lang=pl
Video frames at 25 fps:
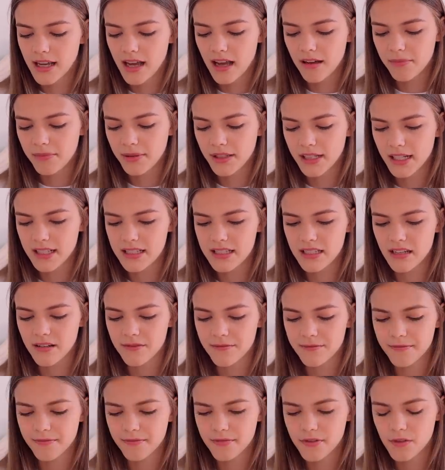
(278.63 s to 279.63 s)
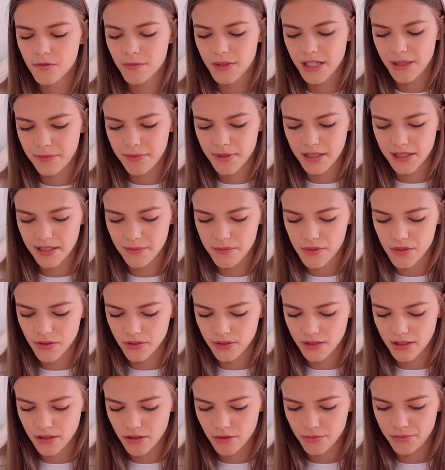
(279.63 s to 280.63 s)
Aplikacja, w sumie nie pamiętam co
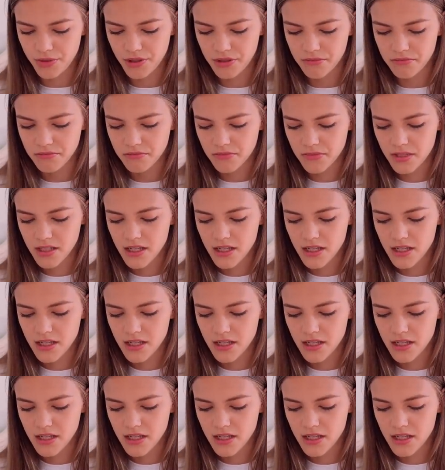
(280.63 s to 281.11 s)
ona robi.